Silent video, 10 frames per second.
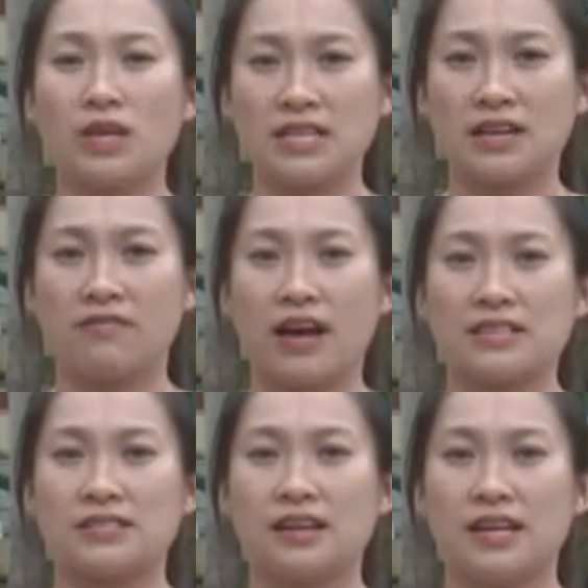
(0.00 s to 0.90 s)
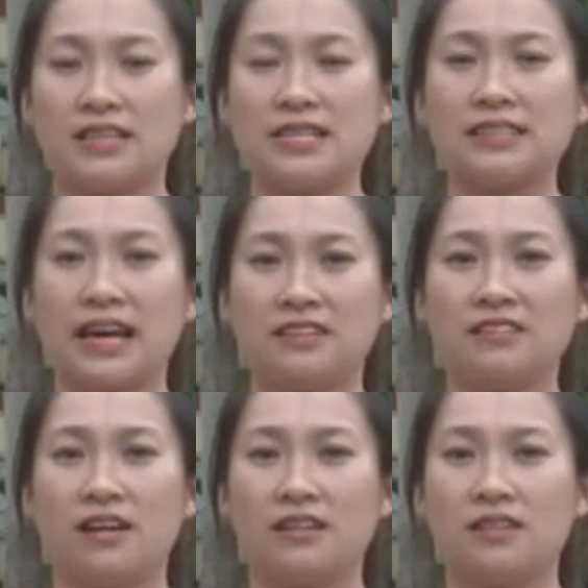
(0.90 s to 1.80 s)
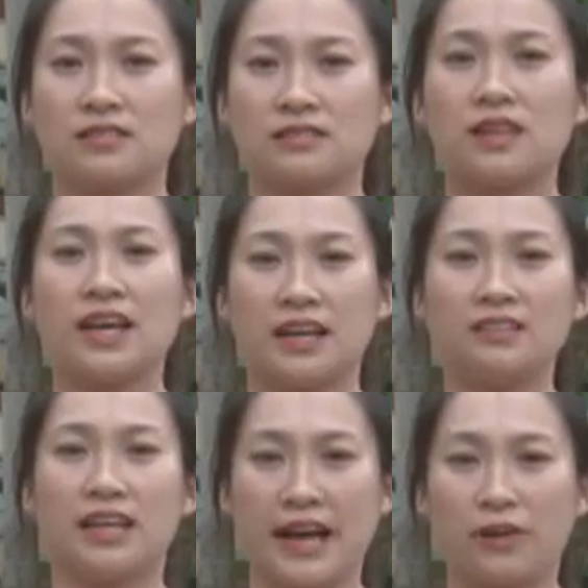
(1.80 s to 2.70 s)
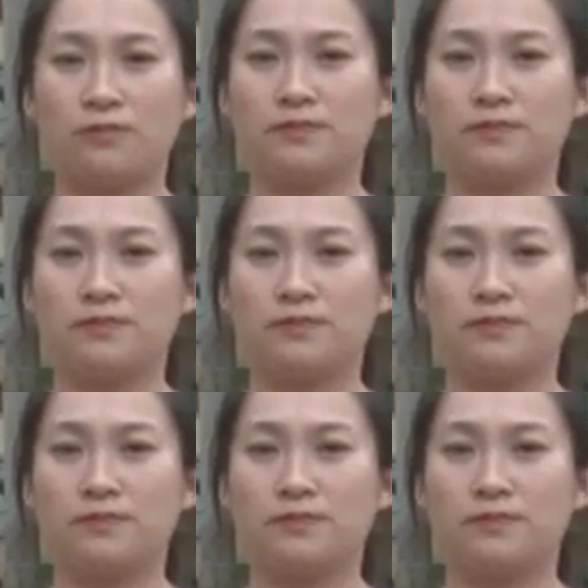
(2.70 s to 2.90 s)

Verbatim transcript: quy trình và xử lý rác thải nhựa được thực hiện như thế nào.